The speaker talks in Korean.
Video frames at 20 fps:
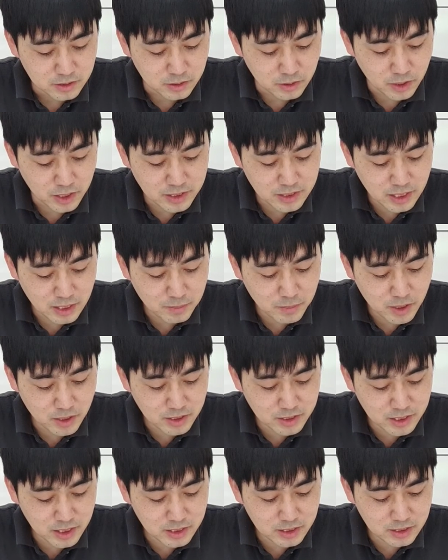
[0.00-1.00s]
너의
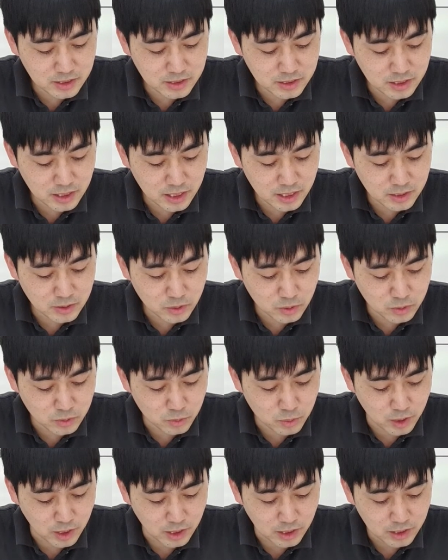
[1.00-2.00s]
생명을 찾는 자의
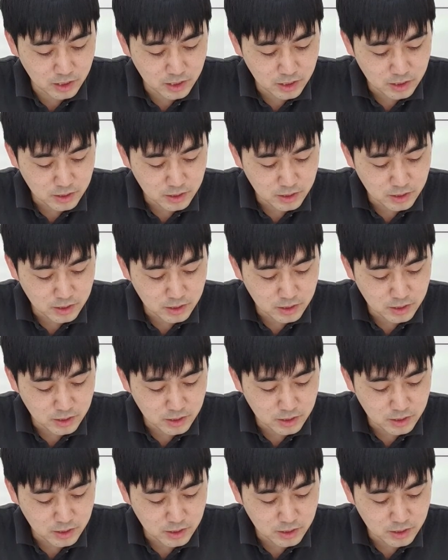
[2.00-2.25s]
손과